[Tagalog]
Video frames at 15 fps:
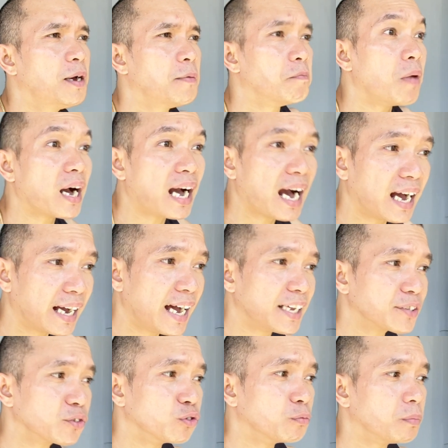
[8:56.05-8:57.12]
makaangat,
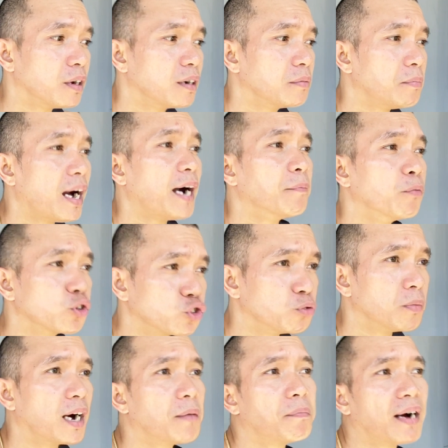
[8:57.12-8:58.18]
upang maabot
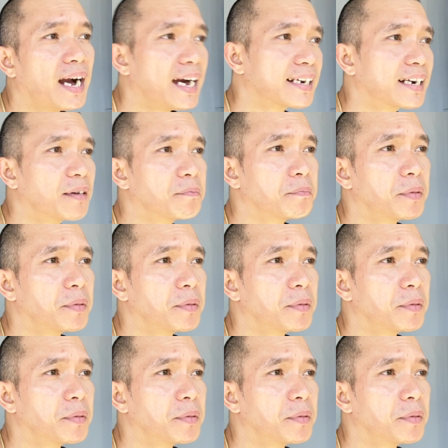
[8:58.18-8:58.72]
yung mga pangarap.